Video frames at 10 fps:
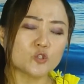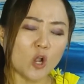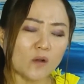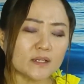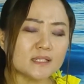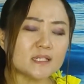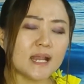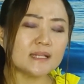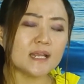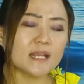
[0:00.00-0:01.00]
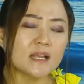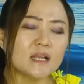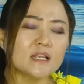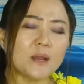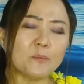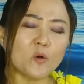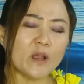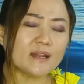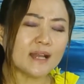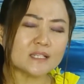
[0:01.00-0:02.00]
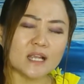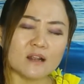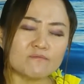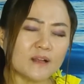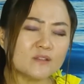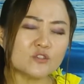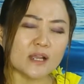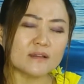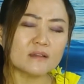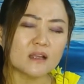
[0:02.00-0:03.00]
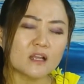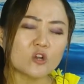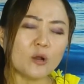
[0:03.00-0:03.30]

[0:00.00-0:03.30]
错误的决定，也不会那些的纷争。